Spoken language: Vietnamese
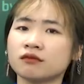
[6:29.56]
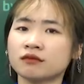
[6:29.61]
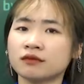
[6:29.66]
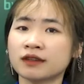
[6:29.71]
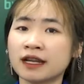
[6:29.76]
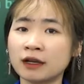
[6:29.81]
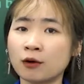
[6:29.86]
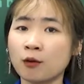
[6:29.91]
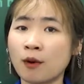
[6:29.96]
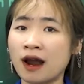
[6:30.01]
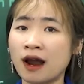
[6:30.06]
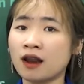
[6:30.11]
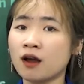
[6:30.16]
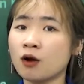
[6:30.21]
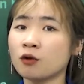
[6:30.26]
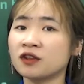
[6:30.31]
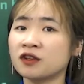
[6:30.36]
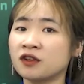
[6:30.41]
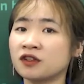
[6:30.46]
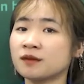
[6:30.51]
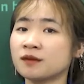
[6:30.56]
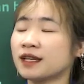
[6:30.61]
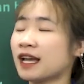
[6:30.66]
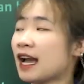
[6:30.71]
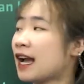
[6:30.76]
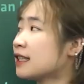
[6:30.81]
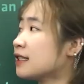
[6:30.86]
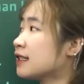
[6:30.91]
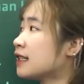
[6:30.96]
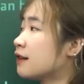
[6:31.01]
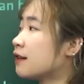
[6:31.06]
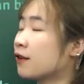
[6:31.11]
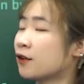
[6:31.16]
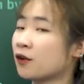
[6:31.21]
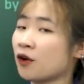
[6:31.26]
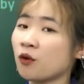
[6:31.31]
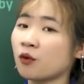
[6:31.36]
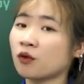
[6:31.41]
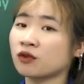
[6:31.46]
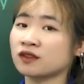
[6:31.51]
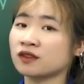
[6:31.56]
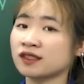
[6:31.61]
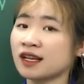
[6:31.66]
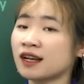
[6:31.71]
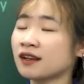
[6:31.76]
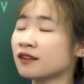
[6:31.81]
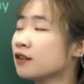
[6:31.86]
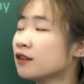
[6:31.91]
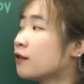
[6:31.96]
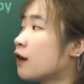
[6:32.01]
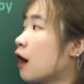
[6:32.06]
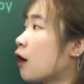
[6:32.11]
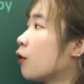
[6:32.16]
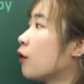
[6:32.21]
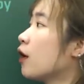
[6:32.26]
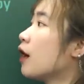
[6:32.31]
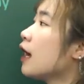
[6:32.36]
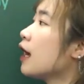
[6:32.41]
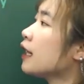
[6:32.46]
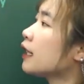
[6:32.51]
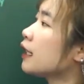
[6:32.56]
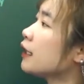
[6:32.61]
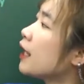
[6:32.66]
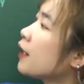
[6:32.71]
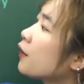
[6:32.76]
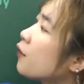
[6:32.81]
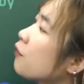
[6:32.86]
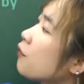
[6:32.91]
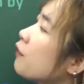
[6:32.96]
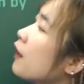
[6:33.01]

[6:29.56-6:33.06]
để quá lâu thì nó sẽ bị han gì và nó không còn sắc như đầu thì đây cũng